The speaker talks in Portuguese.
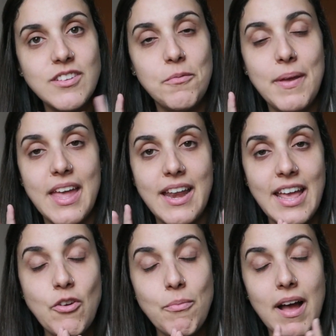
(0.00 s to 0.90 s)
eu não peguei
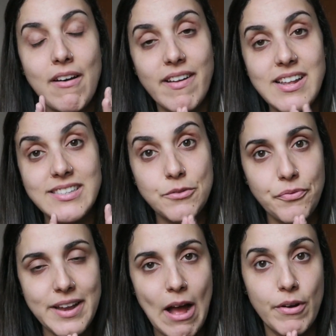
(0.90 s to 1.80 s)
nenhuma avaliação
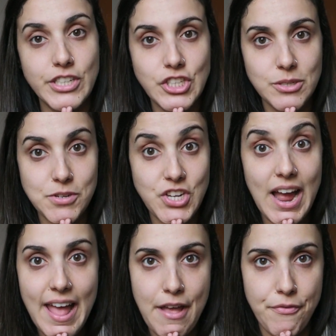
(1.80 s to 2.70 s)
final, que a gente chama de
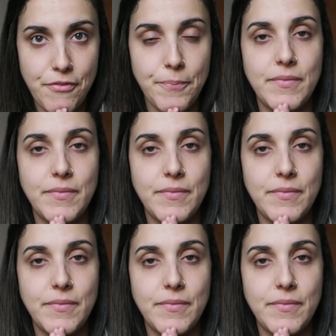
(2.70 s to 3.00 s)
AF,